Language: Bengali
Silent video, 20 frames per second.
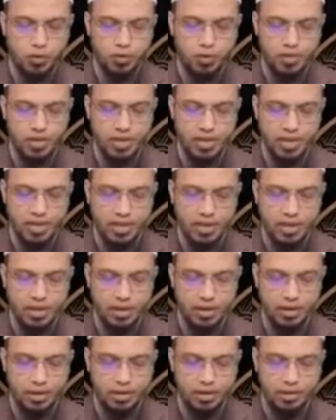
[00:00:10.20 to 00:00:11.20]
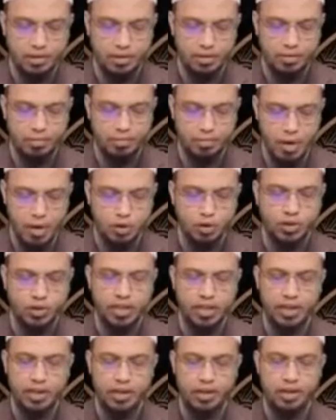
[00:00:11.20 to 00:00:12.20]
গরম কোনো খাবার ফু দিয়ে
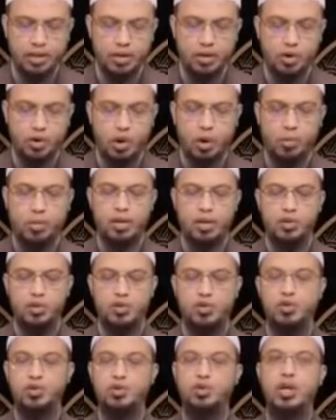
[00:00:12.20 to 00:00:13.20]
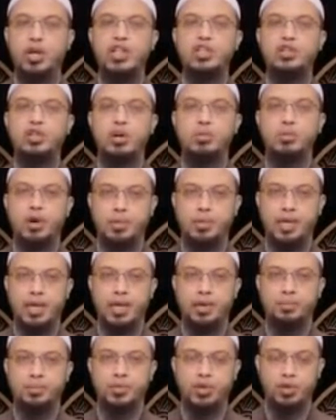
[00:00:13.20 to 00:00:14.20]
খাওয়া কি জায়েজ নেই
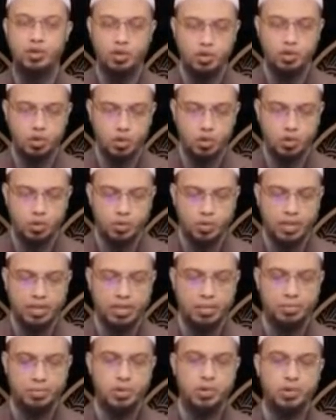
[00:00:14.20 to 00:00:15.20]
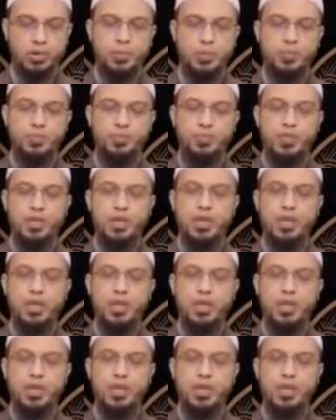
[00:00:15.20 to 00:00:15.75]
যেমন চা বা গরম কোনো